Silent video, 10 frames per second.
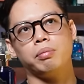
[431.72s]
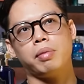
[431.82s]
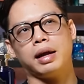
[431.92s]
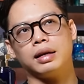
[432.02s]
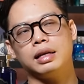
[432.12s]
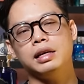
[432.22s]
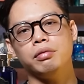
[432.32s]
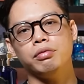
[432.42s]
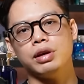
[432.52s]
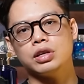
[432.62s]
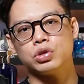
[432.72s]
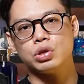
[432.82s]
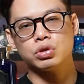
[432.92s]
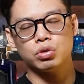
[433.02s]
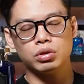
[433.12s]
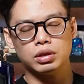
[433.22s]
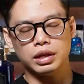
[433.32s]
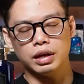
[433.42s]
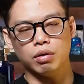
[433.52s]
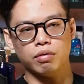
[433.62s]
phiên bản thiên về suy sút
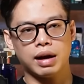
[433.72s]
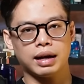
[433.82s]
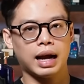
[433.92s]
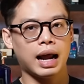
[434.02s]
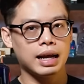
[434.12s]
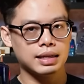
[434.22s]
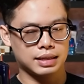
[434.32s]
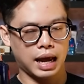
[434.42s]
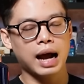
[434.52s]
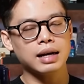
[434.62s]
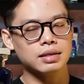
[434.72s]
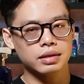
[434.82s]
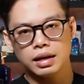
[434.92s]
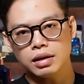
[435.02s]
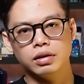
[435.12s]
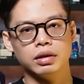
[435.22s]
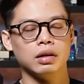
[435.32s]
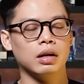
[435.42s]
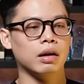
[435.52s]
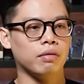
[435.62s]
nhiều và khá là sáng dễ ngửi
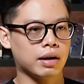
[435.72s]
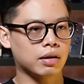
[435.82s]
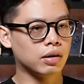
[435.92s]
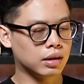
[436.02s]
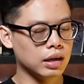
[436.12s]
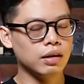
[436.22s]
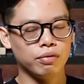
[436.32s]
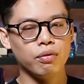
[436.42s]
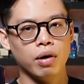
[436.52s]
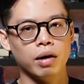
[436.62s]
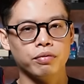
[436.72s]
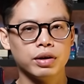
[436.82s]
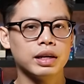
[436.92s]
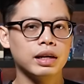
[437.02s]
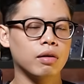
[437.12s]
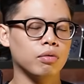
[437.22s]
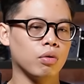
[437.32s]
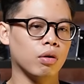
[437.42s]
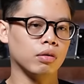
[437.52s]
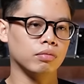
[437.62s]
và cực kỳ phù hợp với khí hậu
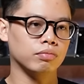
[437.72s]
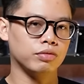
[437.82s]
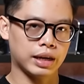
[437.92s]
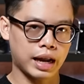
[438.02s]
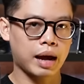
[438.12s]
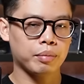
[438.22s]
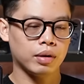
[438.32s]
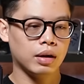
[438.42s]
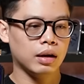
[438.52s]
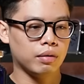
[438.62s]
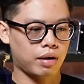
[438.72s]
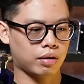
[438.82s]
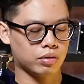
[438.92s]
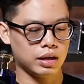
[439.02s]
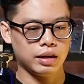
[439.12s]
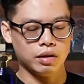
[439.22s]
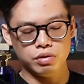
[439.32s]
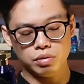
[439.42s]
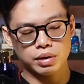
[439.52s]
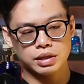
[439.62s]
của Việt Nam và có thể nếu
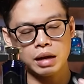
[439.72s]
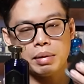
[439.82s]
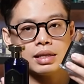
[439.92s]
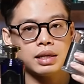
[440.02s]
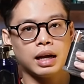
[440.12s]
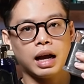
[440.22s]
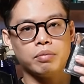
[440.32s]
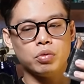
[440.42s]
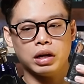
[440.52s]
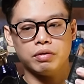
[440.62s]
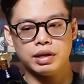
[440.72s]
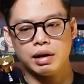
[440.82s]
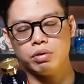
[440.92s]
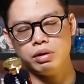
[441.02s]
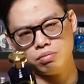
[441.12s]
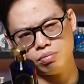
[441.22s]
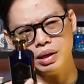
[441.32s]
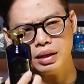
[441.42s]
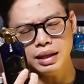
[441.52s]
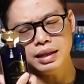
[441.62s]
như mà side by side hai mùi này với nhau ấy
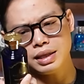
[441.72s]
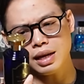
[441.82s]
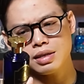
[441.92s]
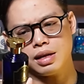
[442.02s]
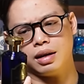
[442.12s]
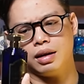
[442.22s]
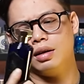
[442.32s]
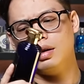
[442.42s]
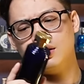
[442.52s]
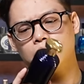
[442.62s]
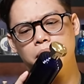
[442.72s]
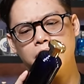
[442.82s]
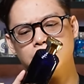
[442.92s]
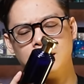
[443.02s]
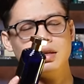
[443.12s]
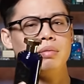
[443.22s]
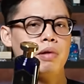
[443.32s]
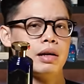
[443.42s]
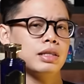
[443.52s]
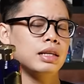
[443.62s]
mình tin chắc rằng các bạn sẽ thích
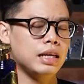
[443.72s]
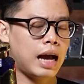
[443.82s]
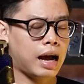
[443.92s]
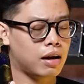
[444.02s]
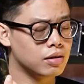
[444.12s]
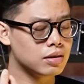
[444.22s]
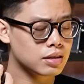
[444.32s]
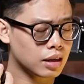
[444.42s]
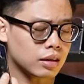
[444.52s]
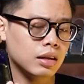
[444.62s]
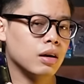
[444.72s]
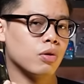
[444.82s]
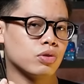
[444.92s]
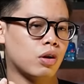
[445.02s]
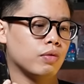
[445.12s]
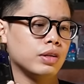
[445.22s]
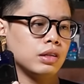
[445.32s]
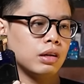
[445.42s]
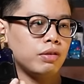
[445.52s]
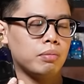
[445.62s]
Basilia hơn rất nhiều so với
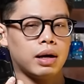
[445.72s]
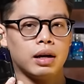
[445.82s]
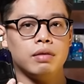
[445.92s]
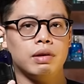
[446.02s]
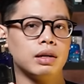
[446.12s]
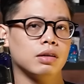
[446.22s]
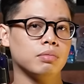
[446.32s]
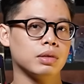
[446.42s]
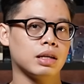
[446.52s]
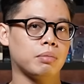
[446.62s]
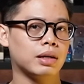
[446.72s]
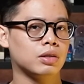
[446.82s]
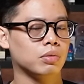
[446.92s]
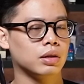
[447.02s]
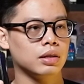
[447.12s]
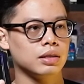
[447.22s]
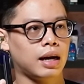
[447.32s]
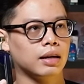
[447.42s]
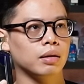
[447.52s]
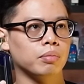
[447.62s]
những cái phiên bản Aventus mà ra mắt trong cái thời
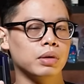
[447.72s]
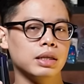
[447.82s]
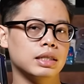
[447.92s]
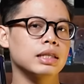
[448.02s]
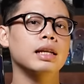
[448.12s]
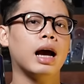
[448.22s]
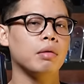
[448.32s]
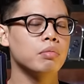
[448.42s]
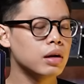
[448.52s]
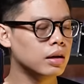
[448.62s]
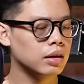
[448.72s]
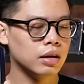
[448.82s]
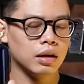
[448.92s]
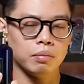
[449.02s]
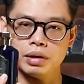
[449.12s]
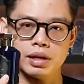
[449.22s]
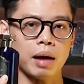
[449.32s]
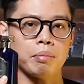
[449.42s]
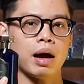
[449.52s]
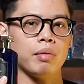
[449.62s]
gian tầm 19 20 mình
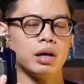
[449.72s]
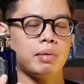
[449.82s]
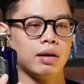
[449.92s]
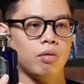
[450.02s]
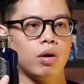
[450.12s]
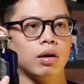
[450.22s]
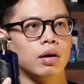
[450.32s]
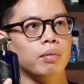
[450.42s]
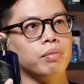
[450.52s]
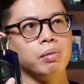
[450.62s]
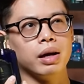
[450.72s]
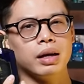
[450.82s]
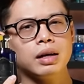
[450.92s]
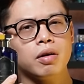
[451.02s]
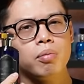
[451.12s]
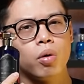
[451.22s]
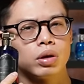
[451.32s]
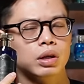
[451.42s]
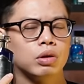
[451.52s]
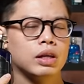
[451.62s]
đảm bảo với các bạn luôn
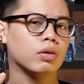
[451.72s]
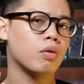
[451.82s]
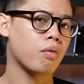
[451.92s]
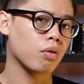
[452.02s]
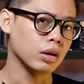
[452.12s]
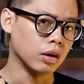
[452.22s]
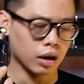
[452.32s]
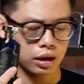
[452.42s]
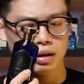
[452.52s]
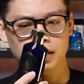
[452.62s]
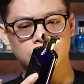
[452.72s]
17x01 nhiều khi còn không có cửa ấy